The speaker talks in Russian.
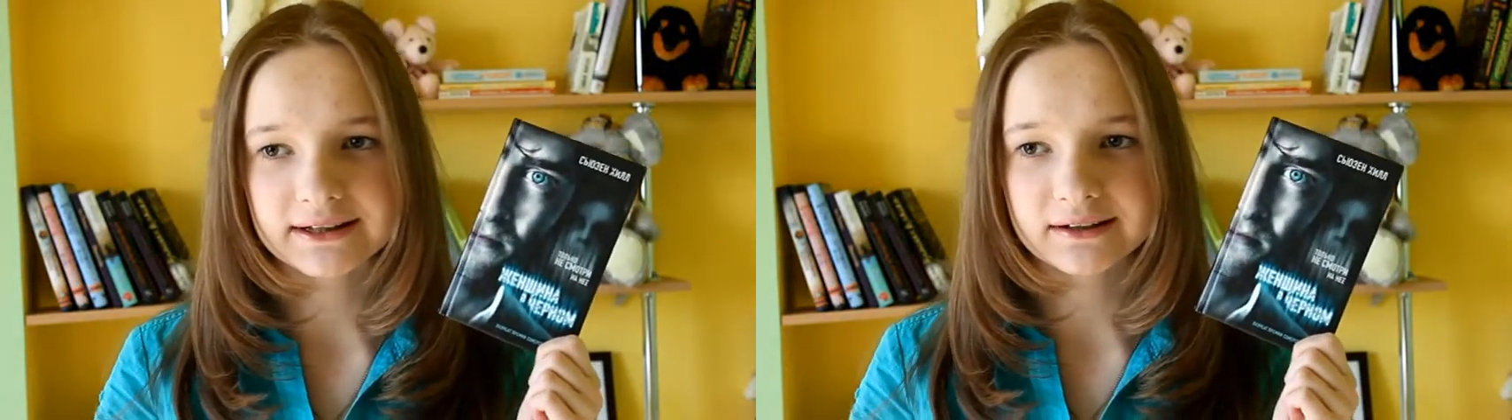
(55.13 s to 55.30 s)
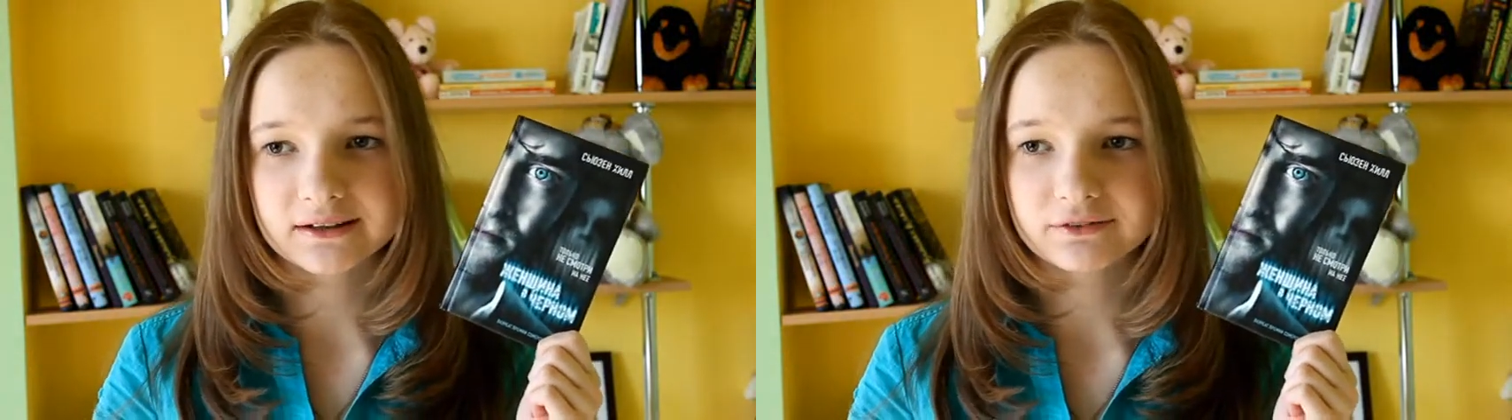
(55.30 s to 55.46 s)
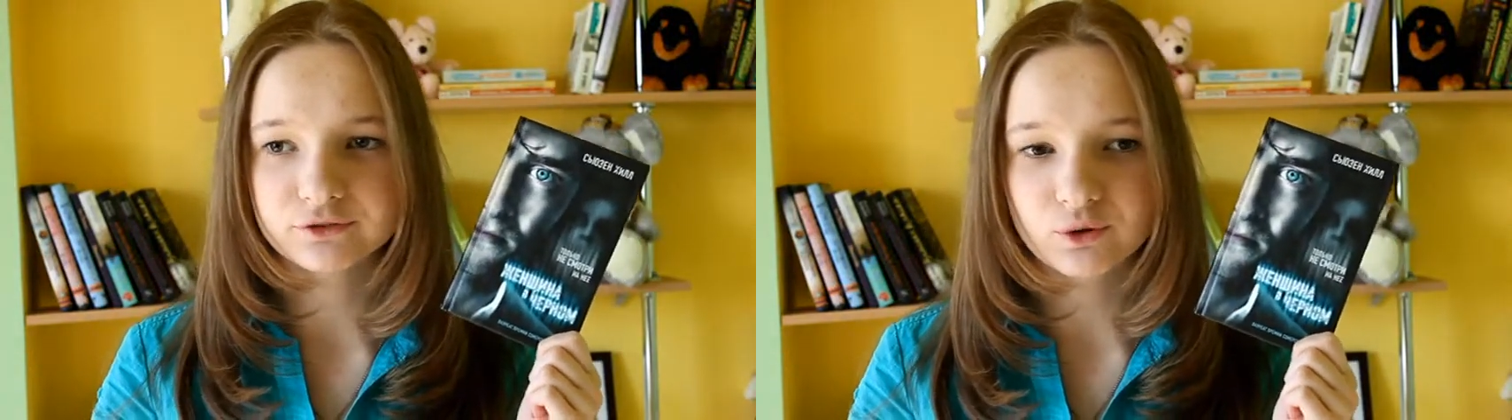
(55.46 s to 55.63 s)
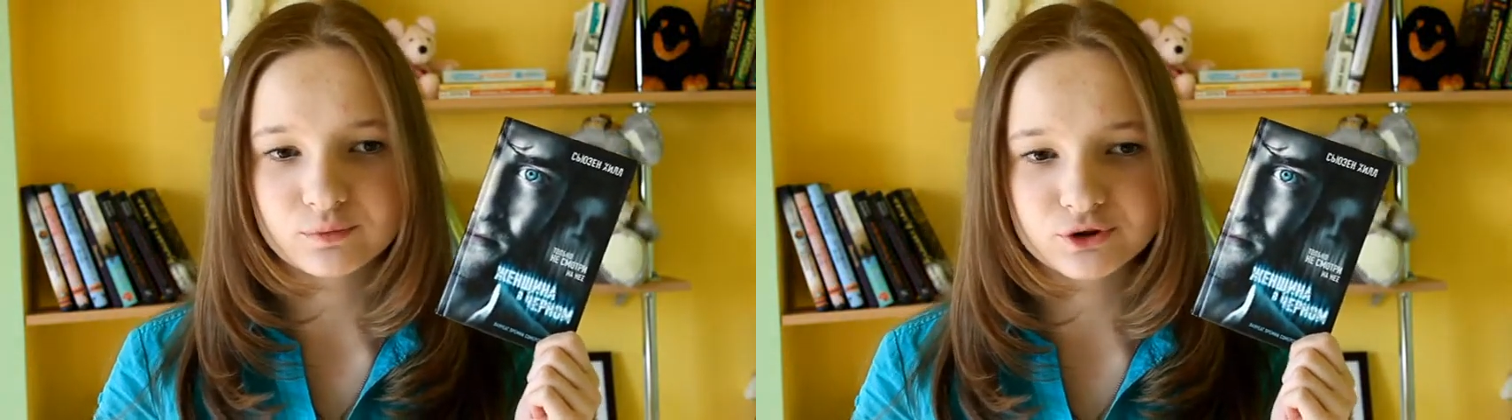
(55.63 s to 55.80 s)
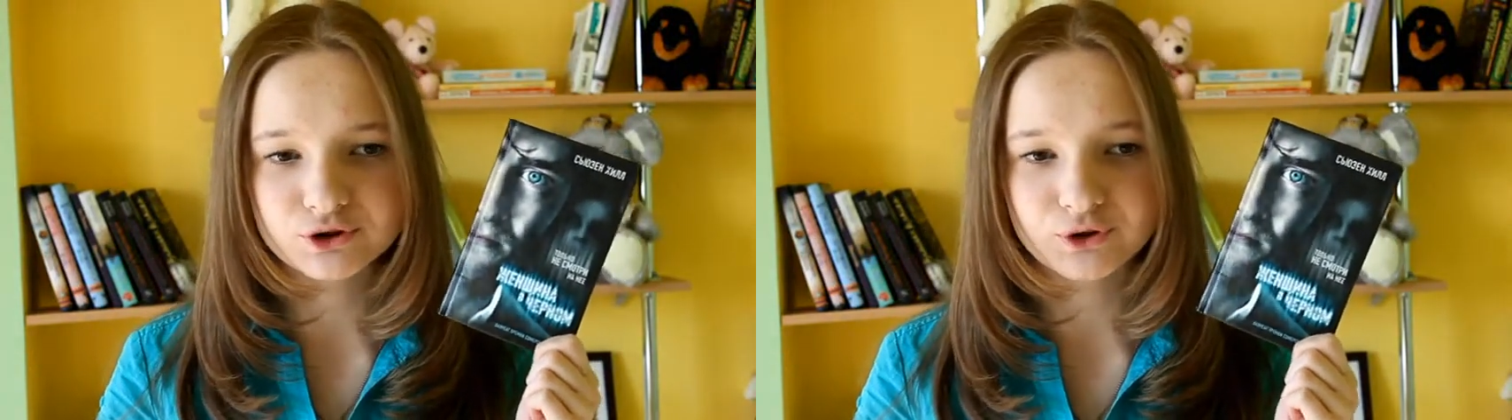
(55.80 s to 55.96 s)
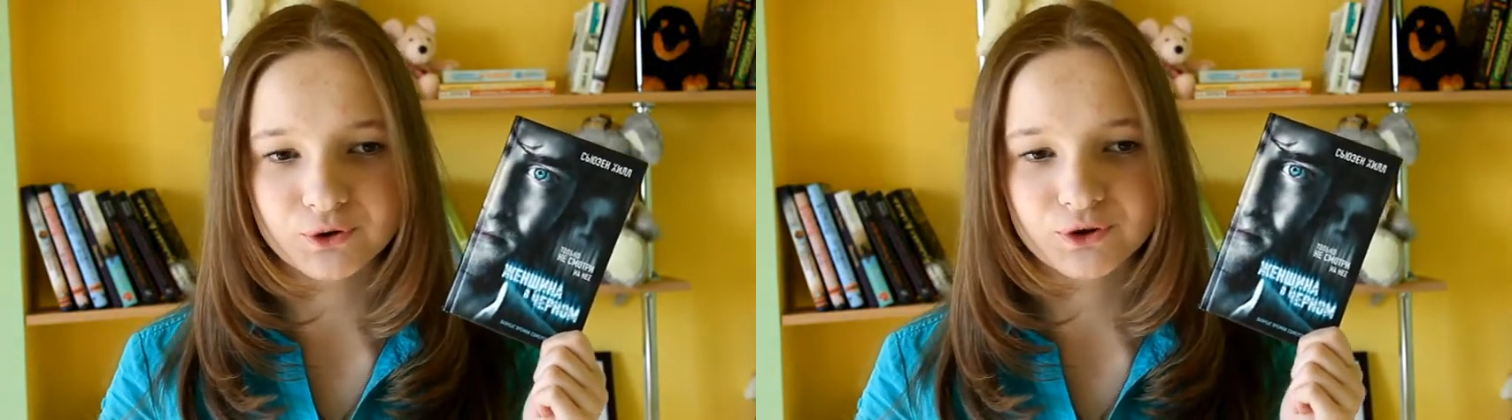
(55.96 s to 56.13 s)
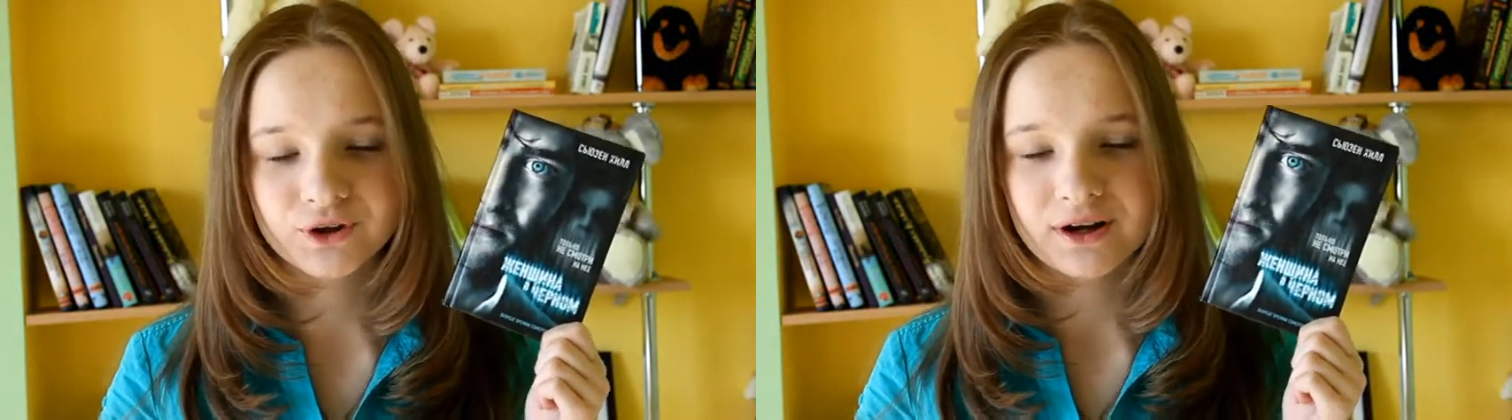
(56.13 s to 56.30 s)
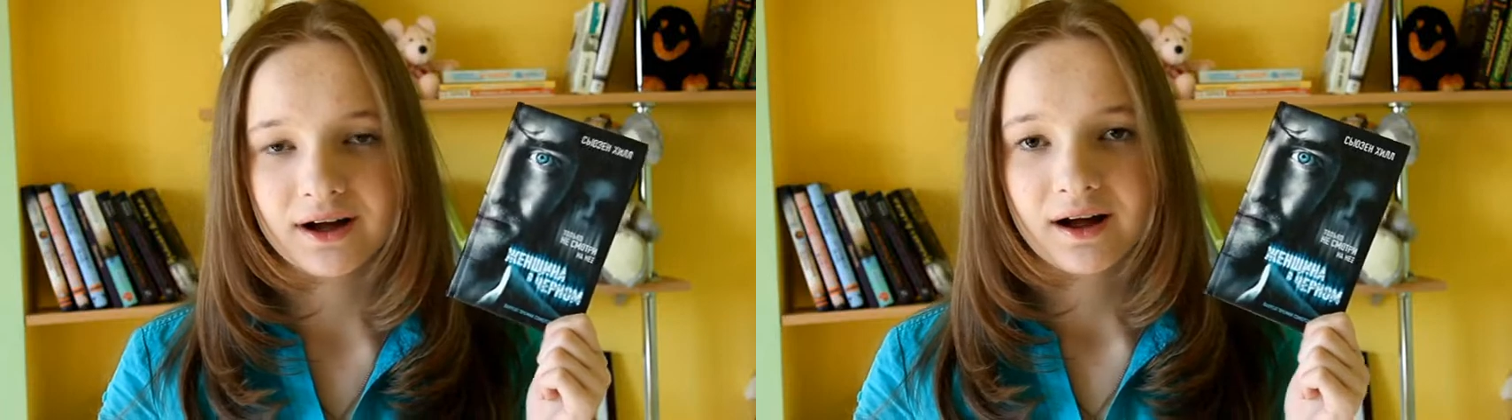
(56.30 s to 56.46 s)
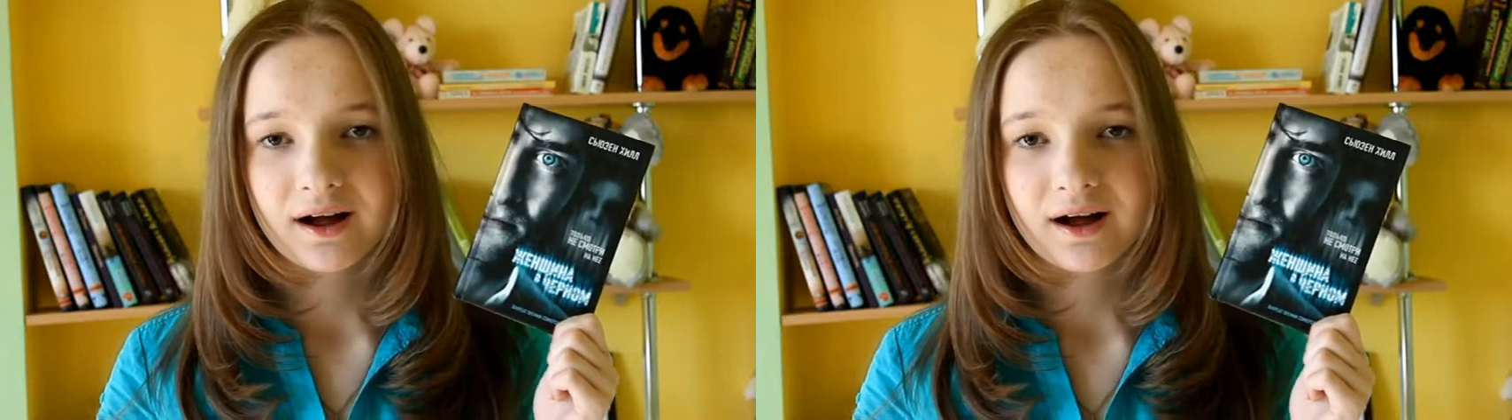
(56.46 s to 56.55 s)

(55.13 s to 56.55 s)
так это в том, что